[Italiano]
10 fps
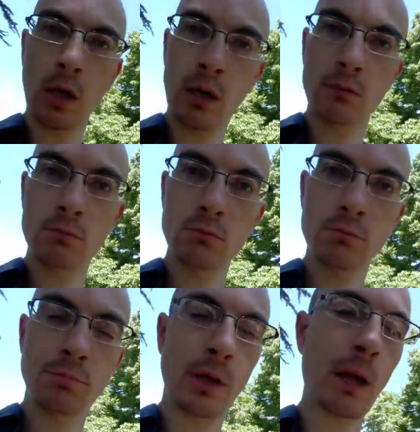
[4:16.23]
che
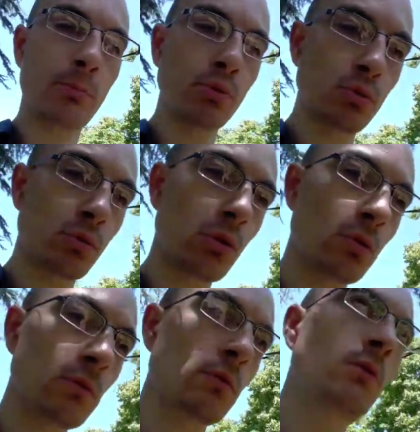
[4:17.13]
per l'appunto
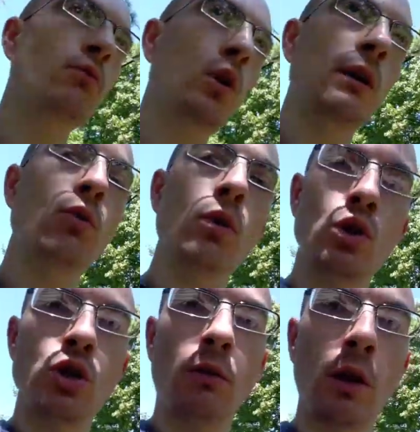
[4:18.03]
volevo
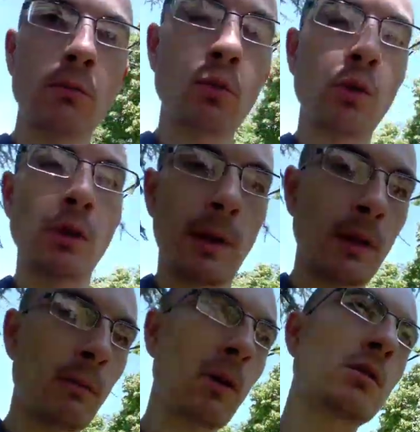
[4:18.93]
ricevere, quindi
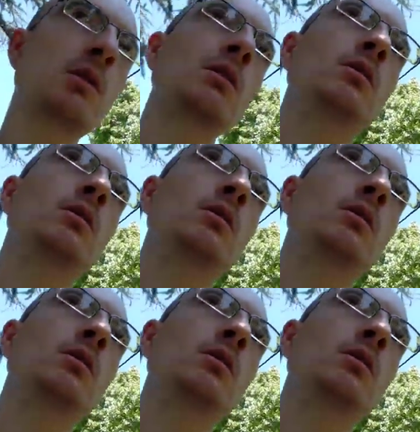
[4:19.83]
praticamente